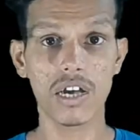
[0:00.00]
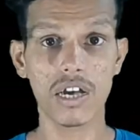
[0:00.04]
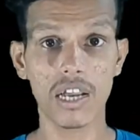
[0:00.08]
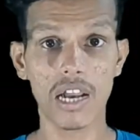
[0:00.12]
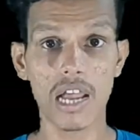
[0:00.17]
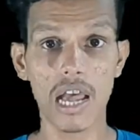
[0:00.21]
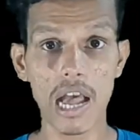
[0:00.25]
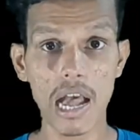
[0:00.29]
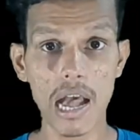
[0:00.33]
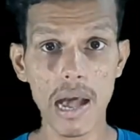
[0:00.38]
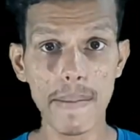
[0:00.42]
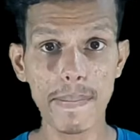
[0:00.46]
अगर
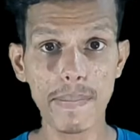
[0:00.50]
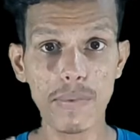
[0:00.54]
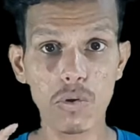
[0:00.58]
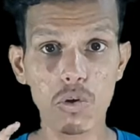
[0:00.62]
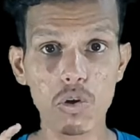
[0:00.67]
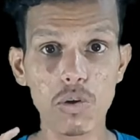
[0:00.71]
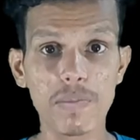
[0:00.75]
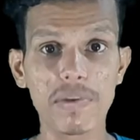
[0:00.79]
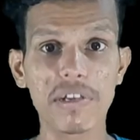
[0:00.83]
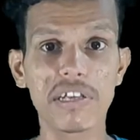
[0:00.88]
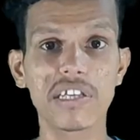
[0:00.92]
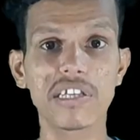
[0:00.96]
आप
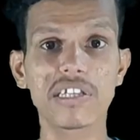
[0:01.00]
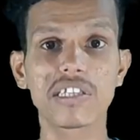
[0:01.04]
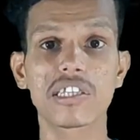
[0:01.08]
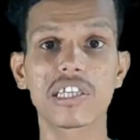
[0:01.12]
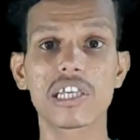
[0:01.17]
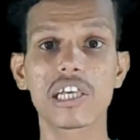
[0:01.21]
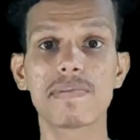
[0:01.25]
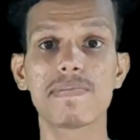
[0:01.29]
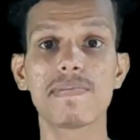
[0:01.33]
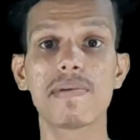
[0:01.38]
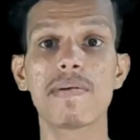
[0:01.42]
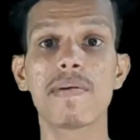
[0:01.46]
लोग भी इस
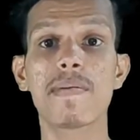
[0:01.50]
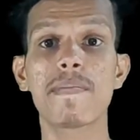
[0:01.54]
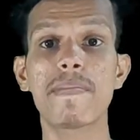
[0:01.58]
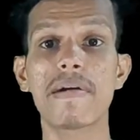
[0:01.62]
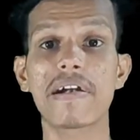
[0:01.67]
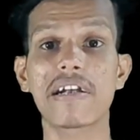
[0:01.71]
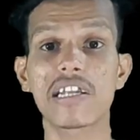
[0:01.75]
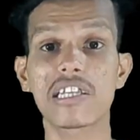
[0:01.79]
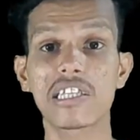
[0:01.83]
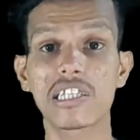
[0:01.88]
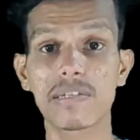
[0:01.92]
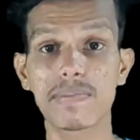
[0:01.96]
गेबे में
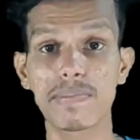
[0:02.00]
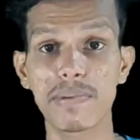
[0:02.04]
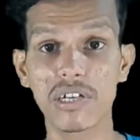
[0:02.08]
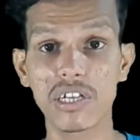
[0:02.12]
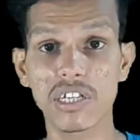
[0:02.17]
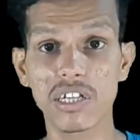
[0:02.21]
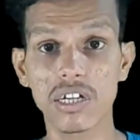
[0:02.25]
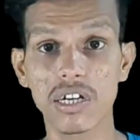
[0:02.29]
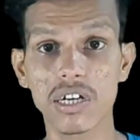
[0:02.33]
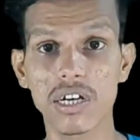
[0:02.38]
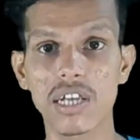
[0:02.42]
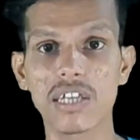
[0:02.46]
पार्टिसिपेट
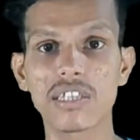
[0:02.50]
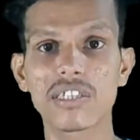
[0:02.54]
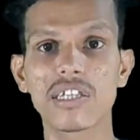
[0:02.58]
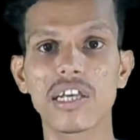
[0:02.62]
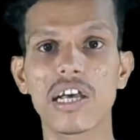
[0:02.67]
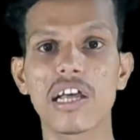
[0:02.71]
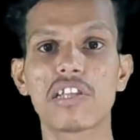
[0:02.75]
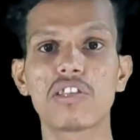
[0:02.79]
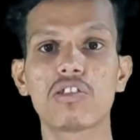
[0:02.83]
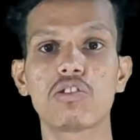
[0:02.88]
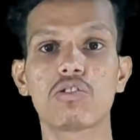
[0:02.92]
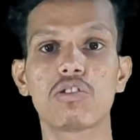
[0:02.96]
करना
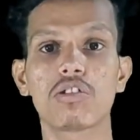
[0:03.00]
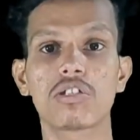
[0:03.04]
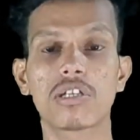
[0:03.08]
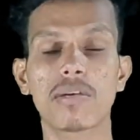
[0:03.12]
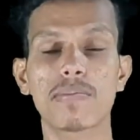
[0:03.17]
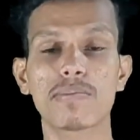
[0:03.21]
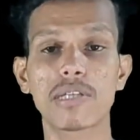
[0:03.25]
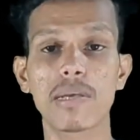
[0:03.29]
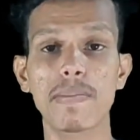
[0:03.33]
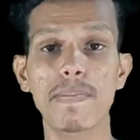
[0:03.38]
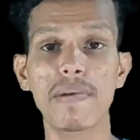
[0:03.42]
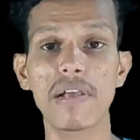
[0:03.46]
चाहते हैं तो
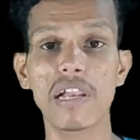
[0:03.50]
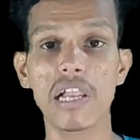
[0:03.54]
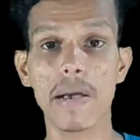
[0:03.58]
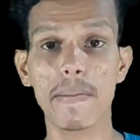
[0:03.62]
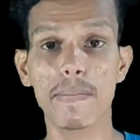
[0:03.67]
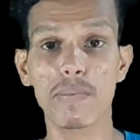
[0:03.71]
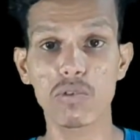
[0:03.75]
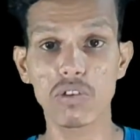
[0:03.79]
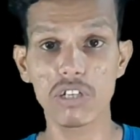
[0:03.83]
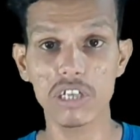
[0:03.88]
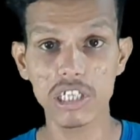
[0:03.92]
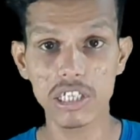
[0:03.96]
सबसे पहले
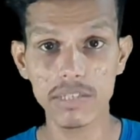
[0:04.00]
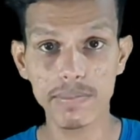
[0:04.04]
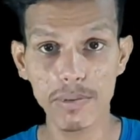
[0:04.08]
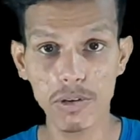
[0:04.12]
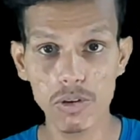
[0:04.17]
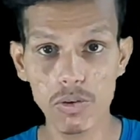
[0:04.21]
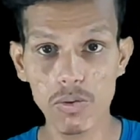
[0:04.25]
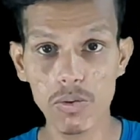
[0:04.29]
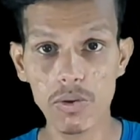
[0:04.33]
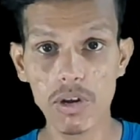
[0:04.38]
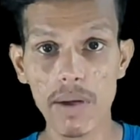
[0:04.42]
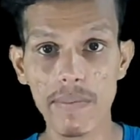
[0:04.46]
आपको इस
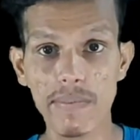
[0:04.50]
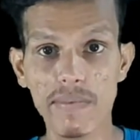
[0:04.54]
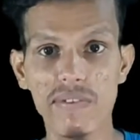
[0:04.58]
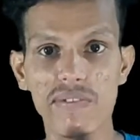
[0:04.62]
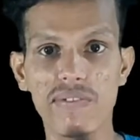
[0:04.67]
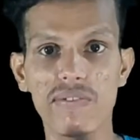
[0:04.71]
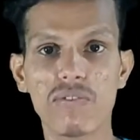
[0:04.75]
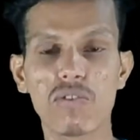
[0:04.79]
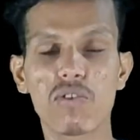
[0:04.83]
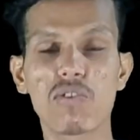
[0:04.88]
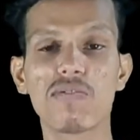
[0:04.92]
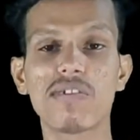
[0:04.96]
वीडियो का आपको
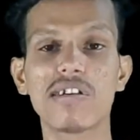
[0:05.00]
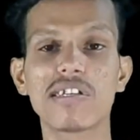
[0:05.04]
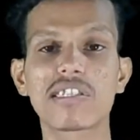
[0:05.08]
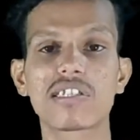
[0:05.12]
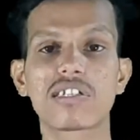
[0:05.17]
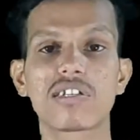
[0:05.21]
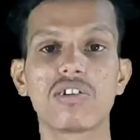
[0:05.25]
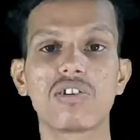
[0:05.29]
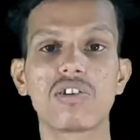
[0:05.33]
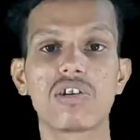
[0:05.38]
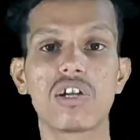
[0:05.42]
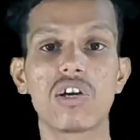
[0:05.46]
फुल वॉच
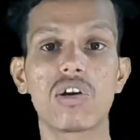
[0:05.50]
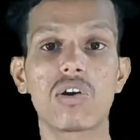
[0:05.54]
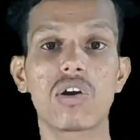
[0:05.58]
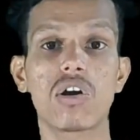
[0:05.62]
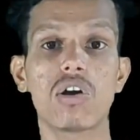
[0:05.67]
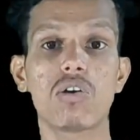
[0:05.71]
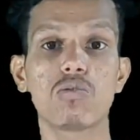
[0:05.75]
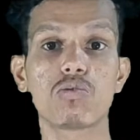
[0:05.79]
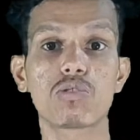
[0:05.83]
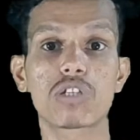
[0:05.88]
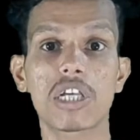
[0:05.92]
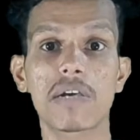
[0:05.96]
करना होगा
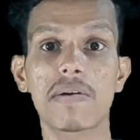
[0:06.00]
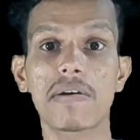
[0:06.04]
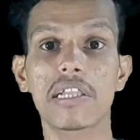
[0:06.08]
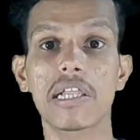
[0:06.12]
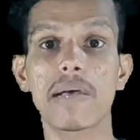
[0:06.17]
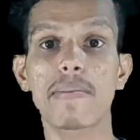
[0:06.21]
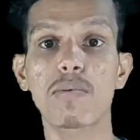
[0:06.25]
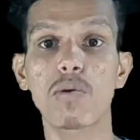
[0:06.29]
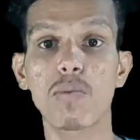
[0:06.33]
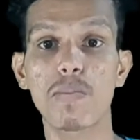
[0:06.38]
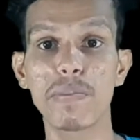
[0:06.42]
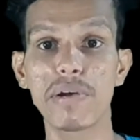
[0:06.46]
उसके बाद
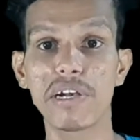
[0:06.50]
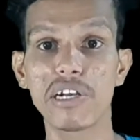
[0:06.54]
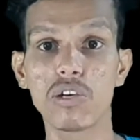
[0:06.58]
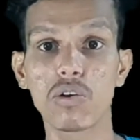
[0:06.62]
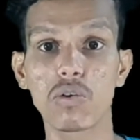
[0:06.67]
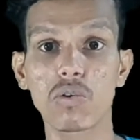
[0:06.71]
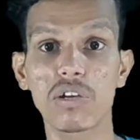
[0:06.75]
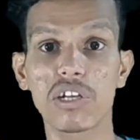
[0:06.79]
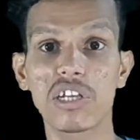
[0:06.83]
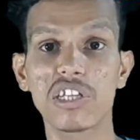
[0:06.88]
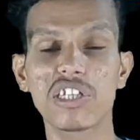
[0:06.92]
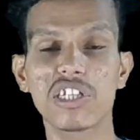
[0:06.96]
आपको वीडियो
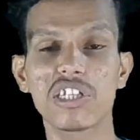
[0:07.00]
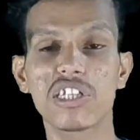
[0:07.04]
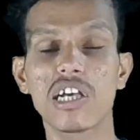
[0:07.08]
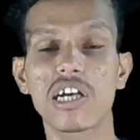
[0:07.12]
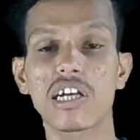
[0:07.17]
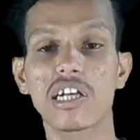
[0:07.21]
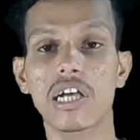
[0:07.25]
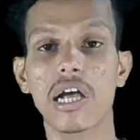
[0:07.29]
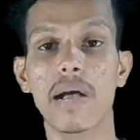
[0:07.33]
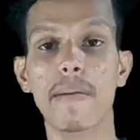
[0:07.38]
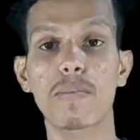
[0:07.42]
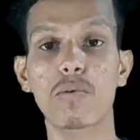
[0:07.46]
के नीचे
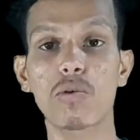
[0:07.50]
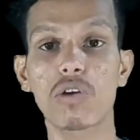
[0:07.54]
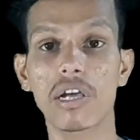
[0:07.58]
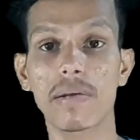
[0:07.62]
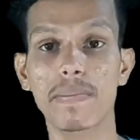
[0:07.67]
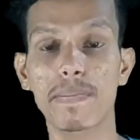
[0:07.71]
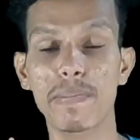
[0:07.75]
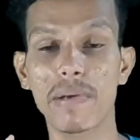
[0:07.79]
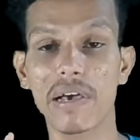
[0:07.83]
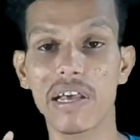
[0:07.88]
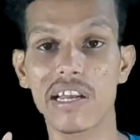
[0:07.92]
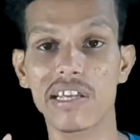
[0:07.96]
जाकर आपको एक
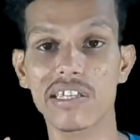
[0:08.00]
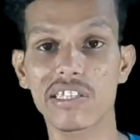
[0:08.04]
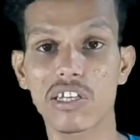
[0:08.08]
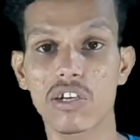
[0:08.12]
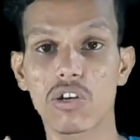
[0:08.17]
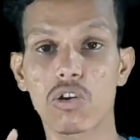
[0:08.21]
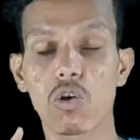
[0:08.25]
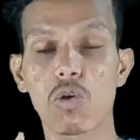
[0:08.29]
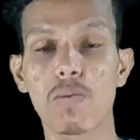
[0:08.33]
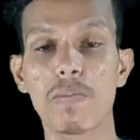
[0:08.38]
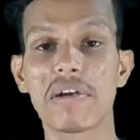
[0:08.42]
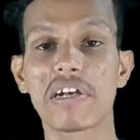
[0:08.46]
प्यारा सा
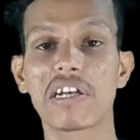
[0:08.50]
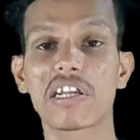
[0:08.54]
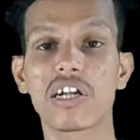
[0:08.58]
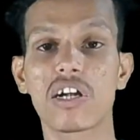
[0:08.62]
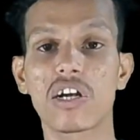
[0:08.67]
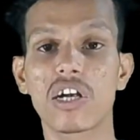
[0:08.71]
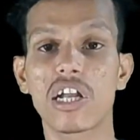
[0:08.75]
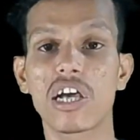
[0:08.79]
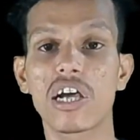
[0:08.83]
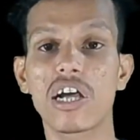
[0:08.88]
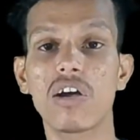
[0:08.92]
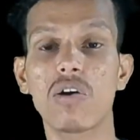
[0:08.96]
कमेंट
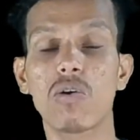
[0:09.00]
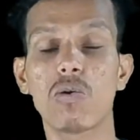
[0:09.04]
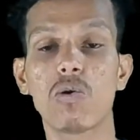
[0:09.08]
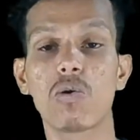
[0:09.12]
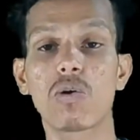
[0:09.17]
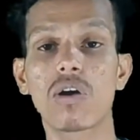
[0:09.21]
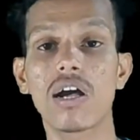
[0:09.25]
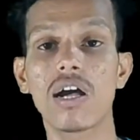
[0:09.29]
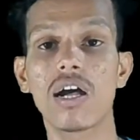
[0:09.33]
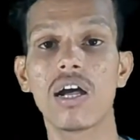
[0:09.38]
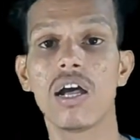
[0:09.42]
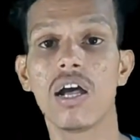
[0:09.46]
करना
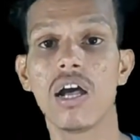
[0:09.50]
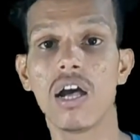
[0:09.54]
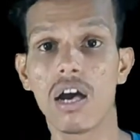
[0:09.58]
होगा